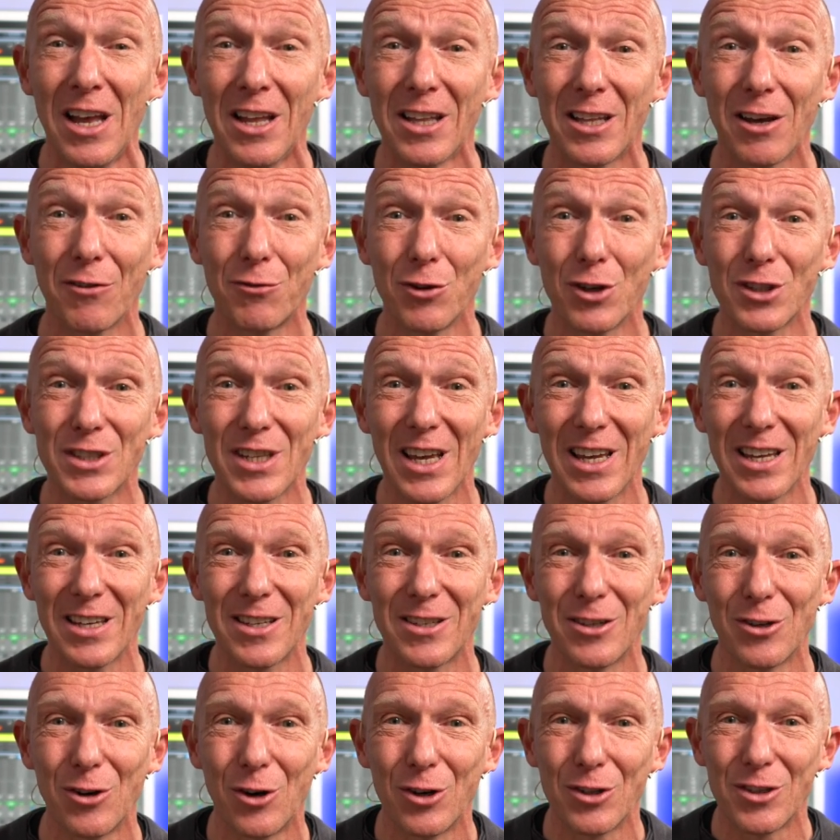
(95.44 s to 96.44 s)
Dafür zeige
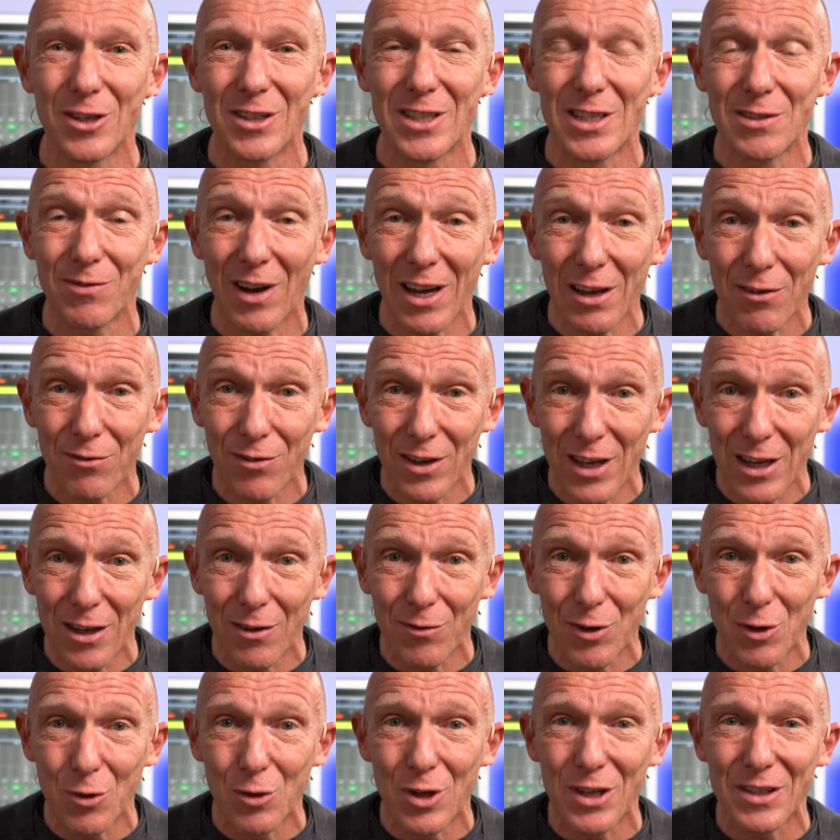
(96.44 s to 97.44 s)
ich dir heute zwei
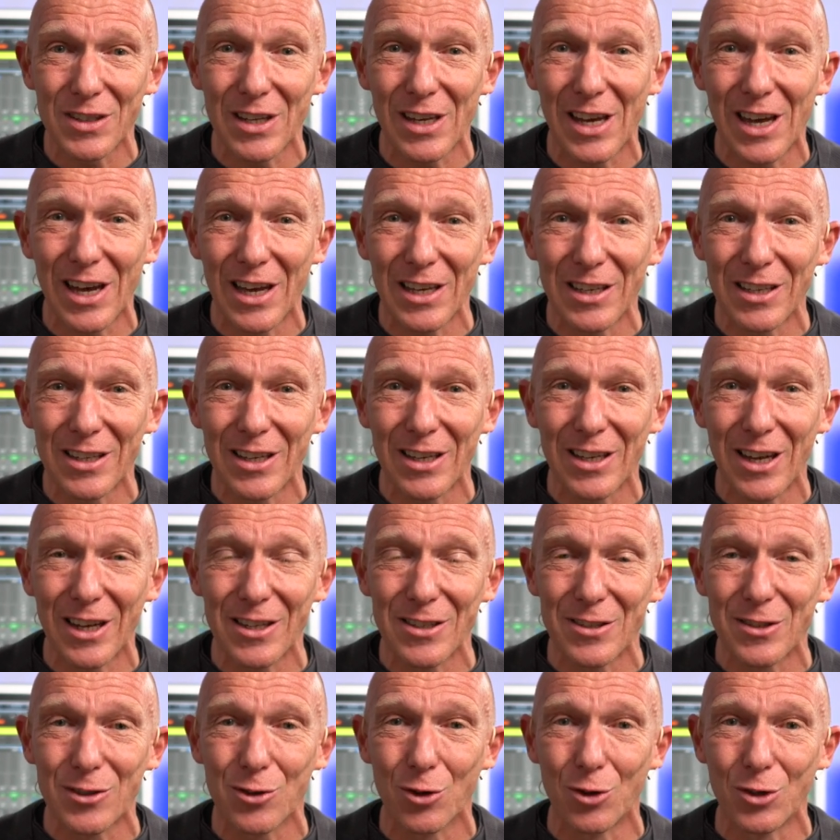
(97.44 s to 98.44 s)
Wege, wie du das erreichen
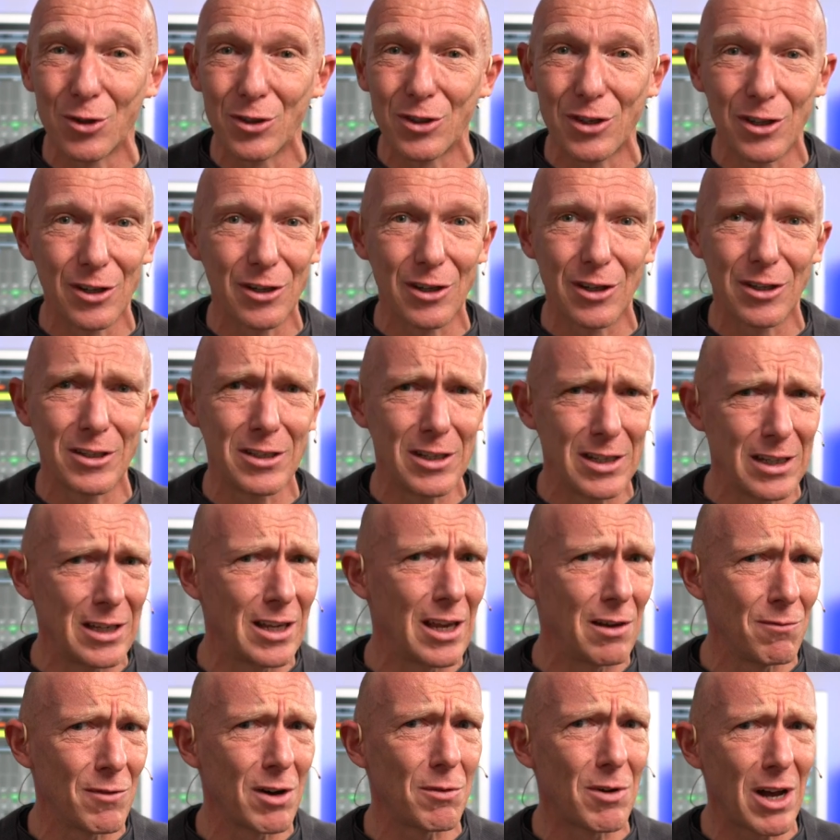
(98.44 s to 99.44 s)
kannst und äh, die
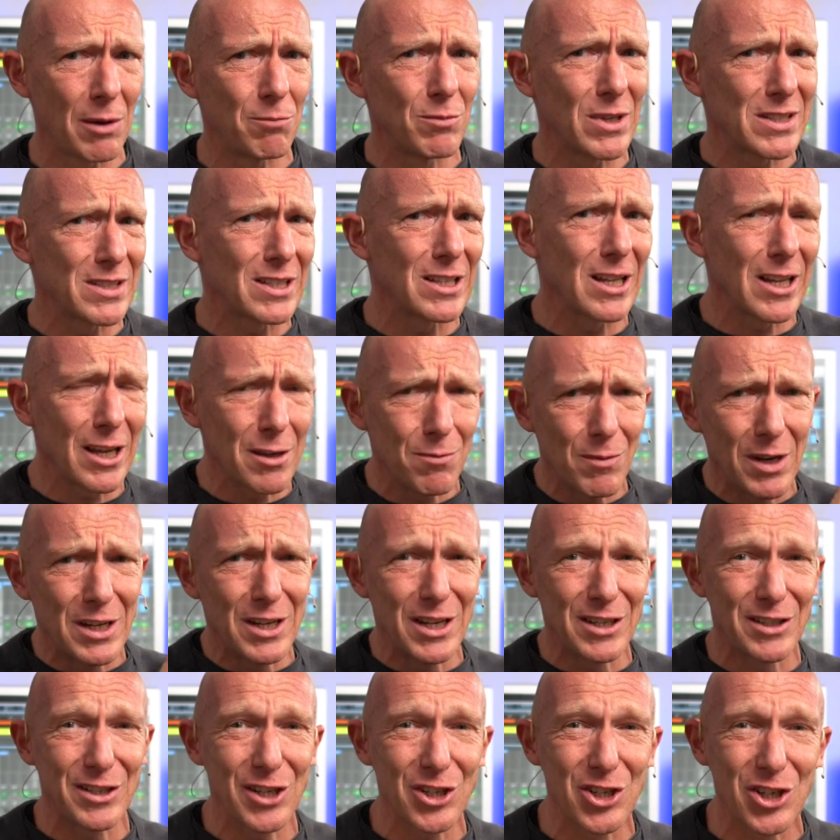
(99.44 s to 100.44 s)
gehen wir am besten gleich mal in
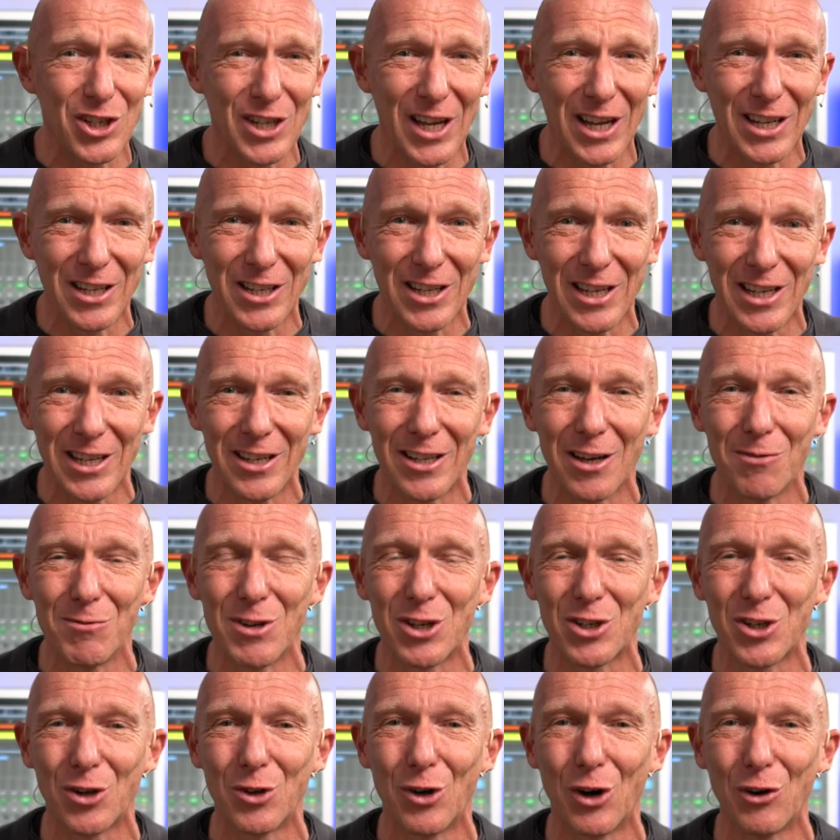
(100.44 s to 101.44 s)
der Session an, die hinter
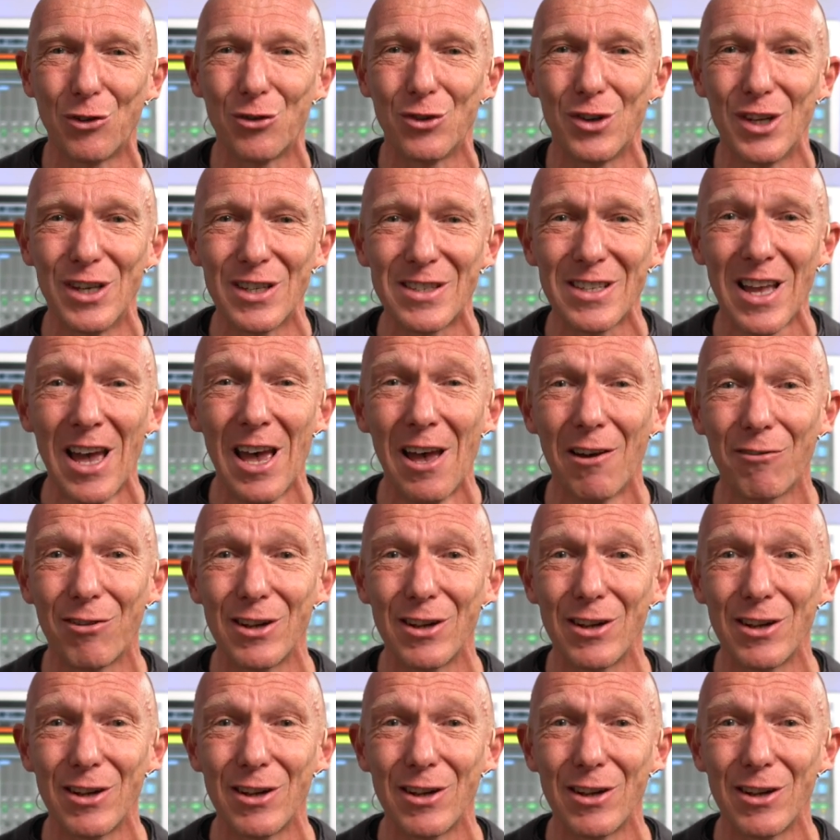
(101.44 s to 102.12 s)
mir schon offen ist.